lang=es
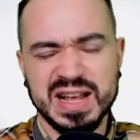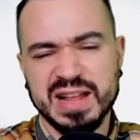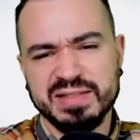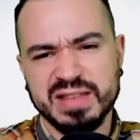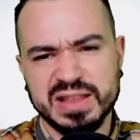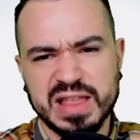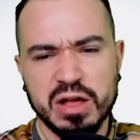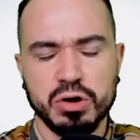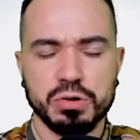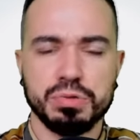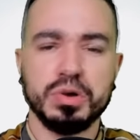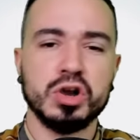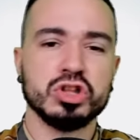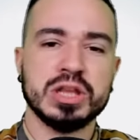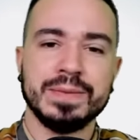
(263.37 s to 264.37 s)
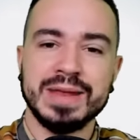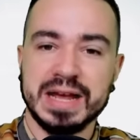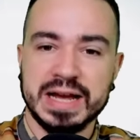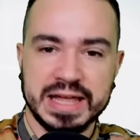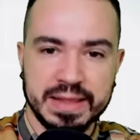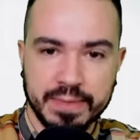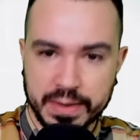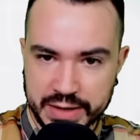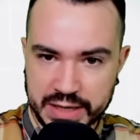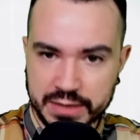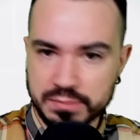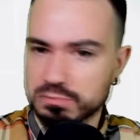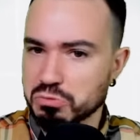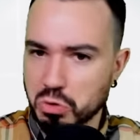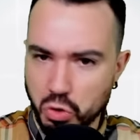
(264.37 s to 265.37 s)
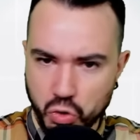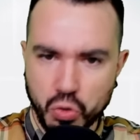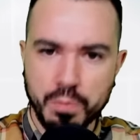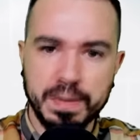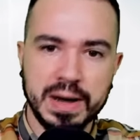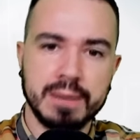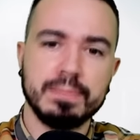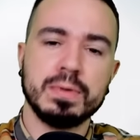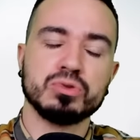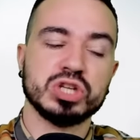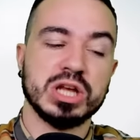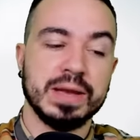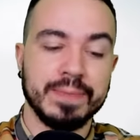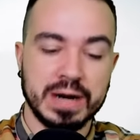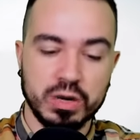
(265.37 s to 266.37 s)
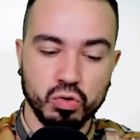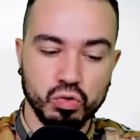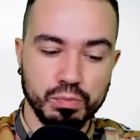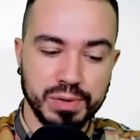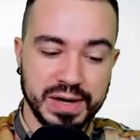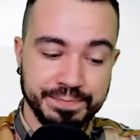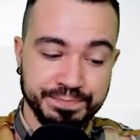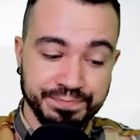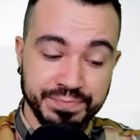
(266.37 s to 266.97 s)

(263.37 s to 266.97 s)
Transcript: Dictadorzuelo también le quedaba bien. Ocupa, vamos a llamarle Ocupa.